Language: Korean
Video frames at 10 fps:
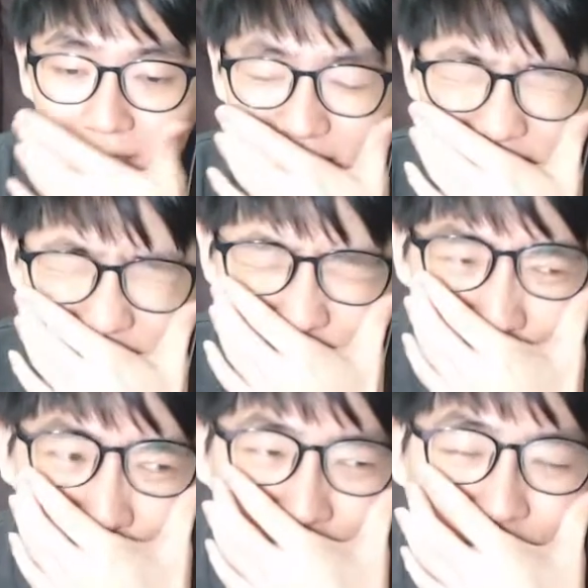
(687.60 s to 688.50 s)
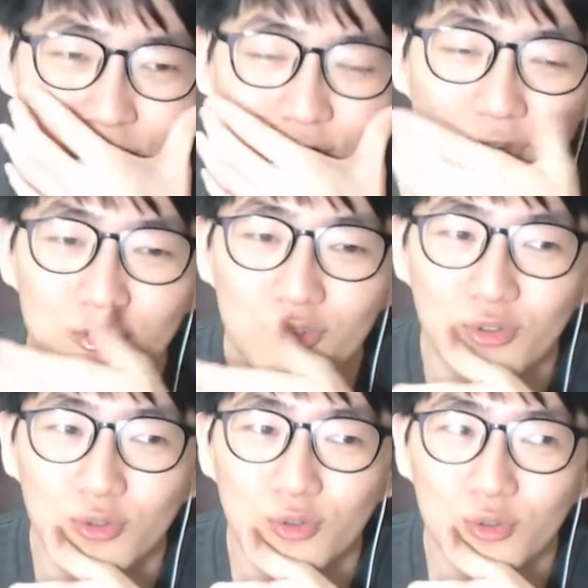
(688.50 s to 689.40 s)
이제 추진수
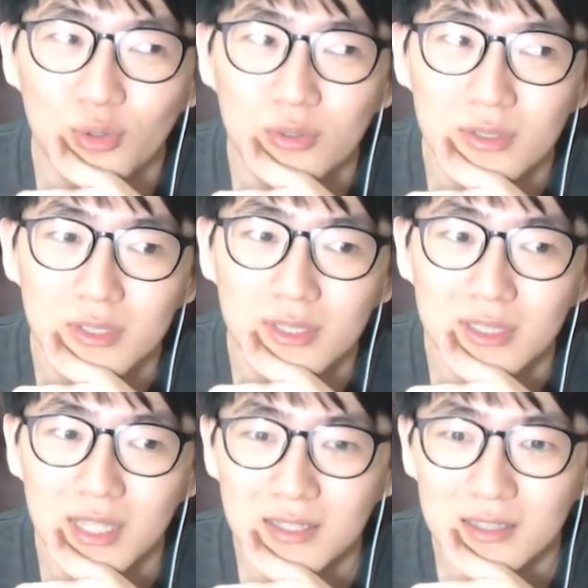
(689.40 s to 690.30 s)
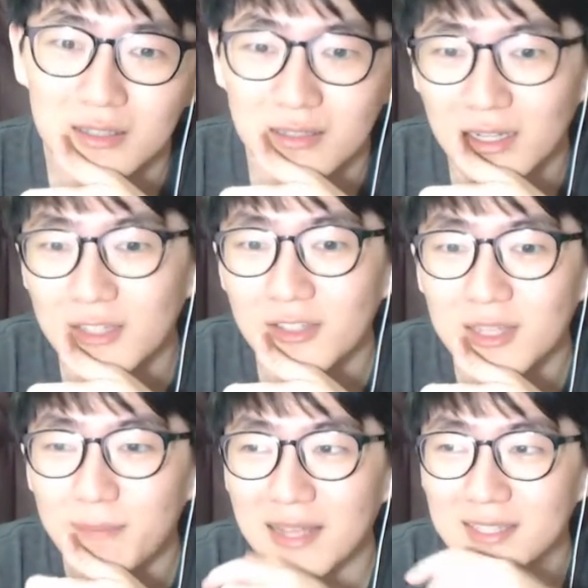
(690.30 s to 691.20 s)
선수도 사실 그래서
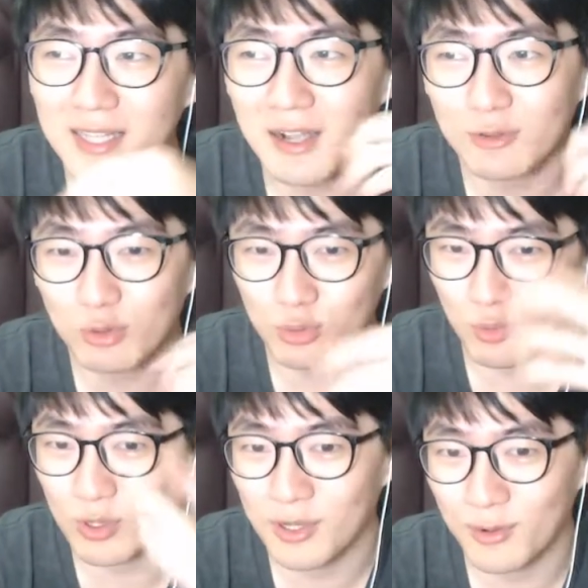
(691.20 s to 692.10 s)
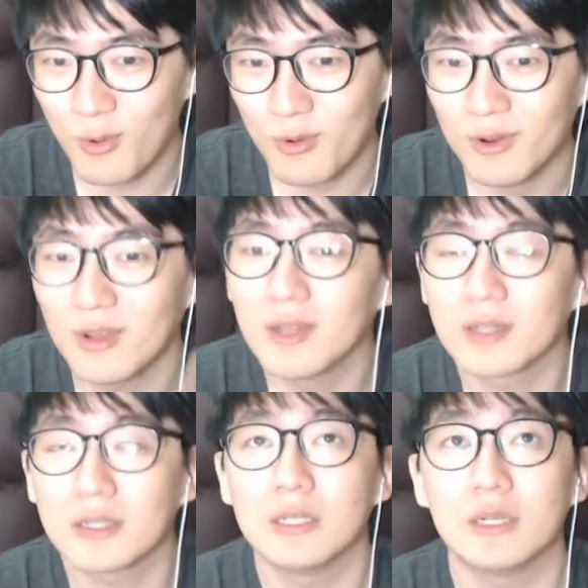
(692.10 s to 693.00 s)
이제 발사 각도를 올리고
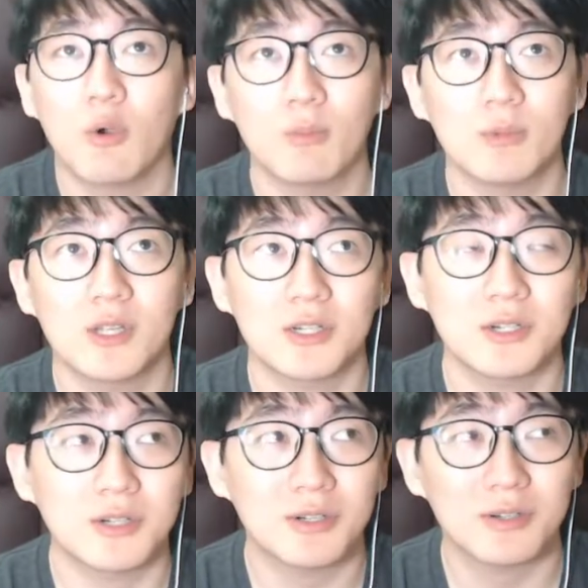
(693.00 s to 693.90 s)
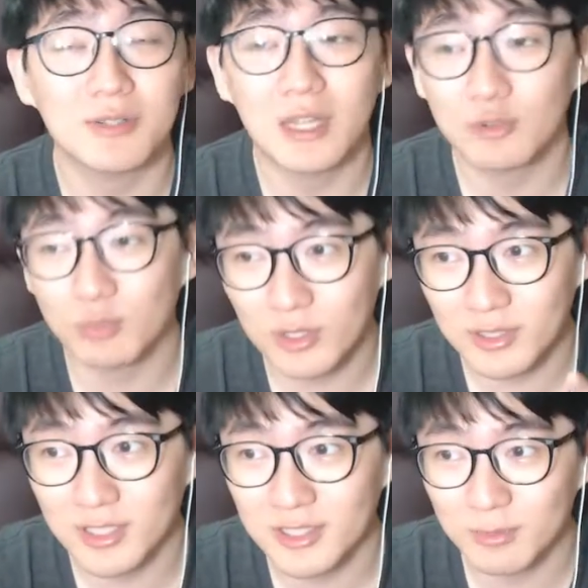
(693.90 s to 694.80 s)
그 홈런에 좀
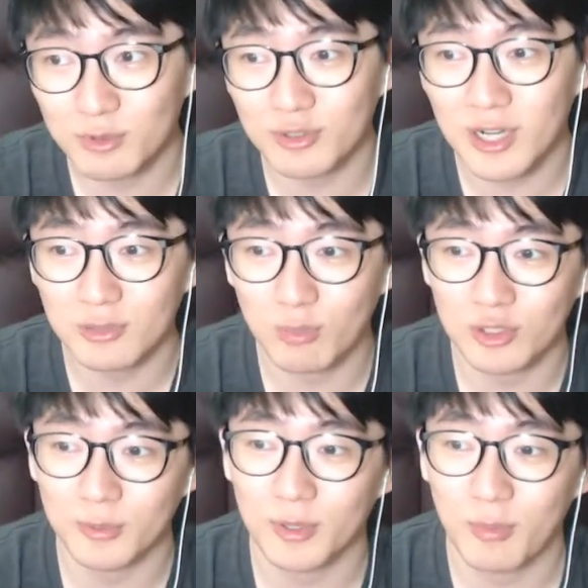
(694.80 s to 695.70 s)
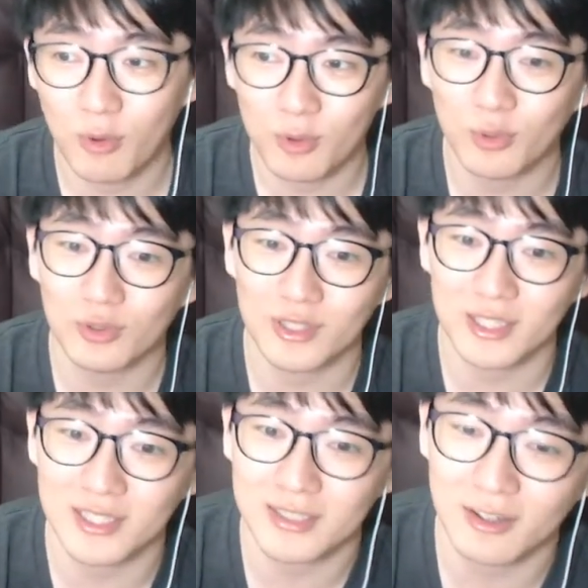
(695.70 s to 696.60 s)
더 이제 집중을 하는 모습을 보이고는
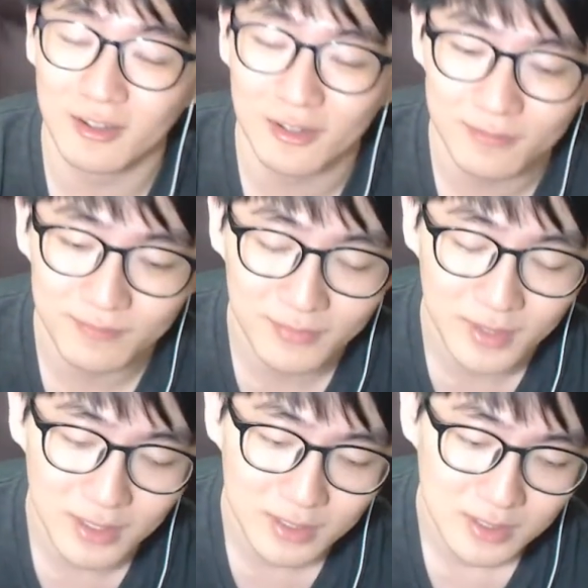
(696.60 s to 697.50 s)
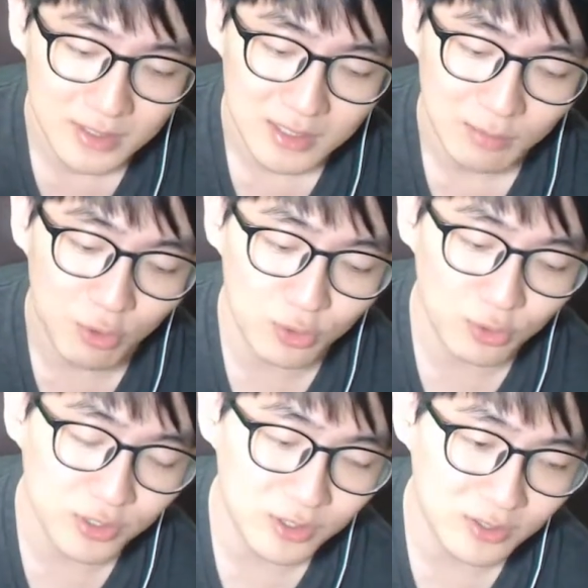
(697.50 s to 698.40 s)
있어요.
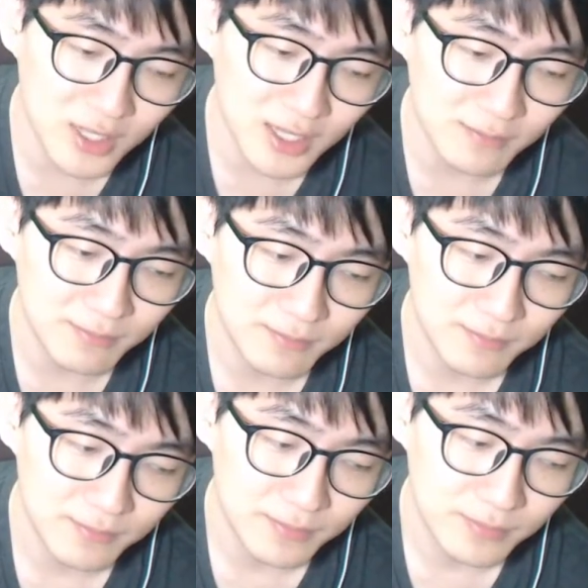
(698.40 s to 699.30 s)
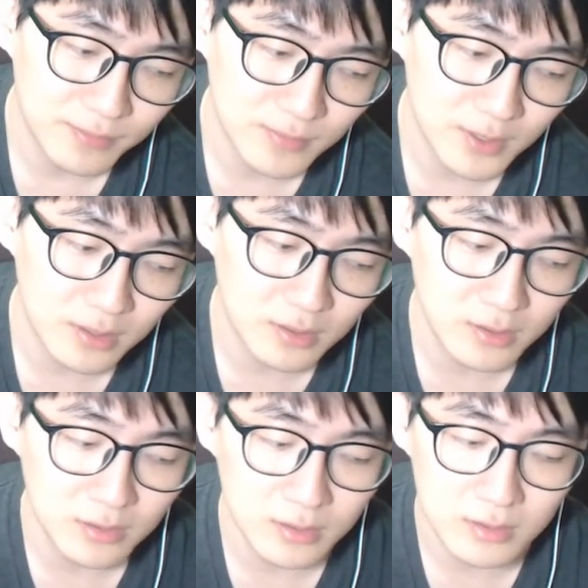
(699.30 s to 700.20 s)
보이고는 있는데
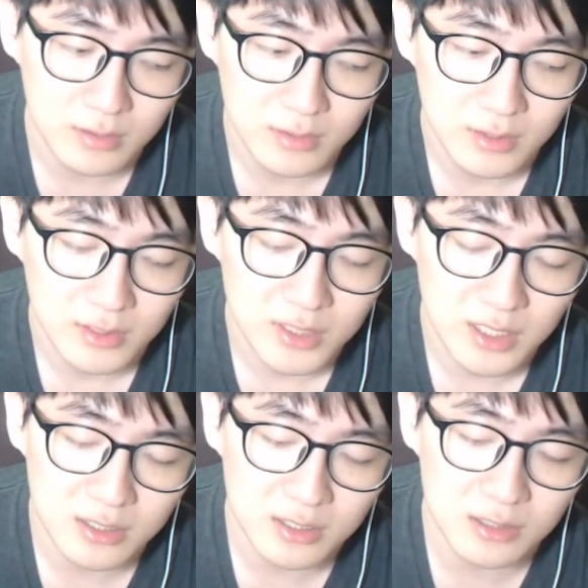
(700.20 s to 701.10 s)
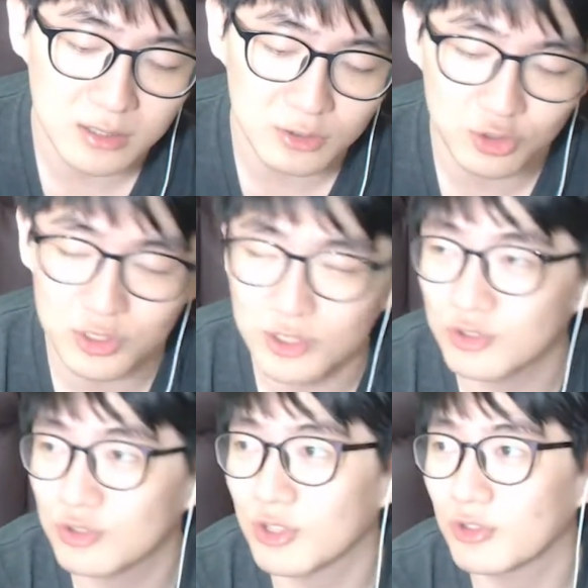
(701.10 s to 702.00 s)
음 사실
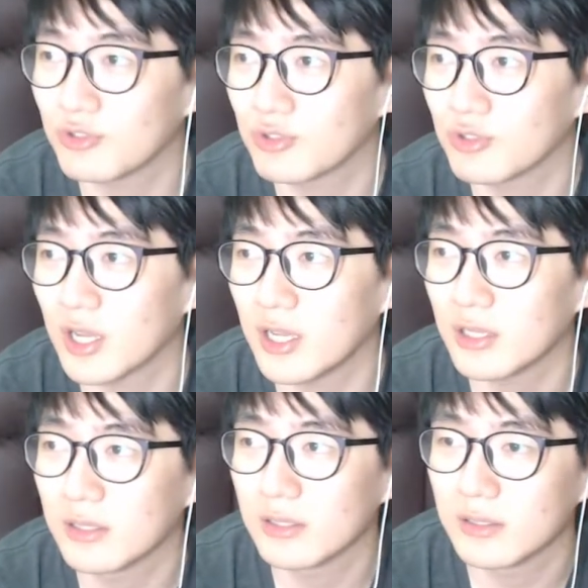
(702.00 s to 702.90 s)
추진수 선수가